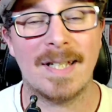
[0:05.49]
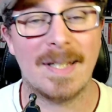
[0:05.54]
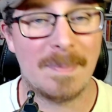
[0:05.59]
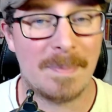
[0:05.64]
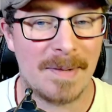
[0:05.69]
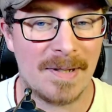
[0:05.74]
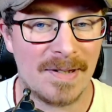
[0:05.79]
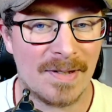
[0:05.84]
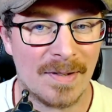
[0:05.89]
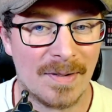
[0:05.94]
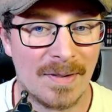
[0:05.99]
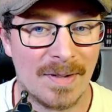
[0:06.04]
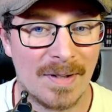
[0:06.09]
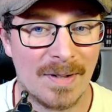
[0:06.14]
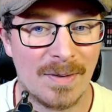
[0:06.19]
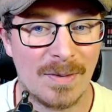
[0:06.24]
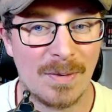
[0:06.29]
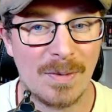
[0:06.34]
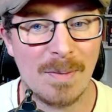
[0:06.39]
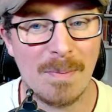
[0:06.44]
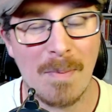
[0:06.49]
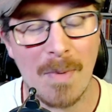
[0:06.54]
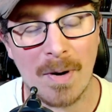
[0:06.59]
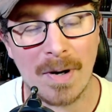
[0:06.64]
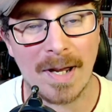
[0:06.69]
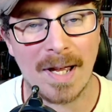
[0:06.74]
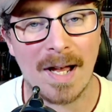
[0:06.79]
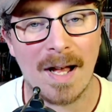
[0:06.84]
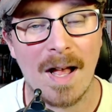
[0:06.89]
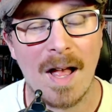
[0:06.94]
épisode du
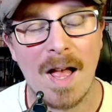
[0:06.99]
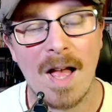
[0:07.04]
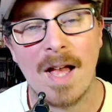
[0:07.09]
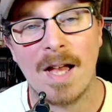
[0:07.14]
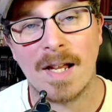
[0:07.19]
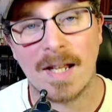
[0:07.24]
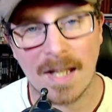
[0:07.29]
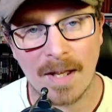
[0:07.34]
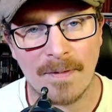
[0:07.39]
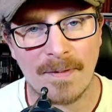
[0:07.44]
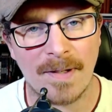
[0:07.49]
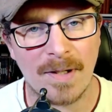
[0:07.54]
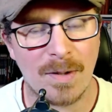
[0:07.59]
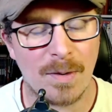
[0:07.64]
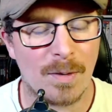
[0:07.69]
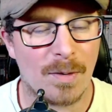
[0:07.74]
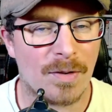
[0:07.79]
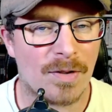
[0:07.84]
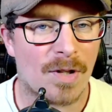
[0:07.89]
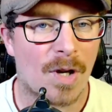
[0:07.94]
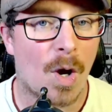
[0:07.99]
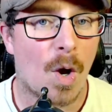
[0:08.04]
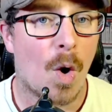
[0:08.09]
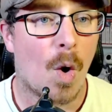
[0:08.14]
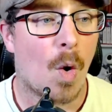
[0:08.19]
Manga Café News.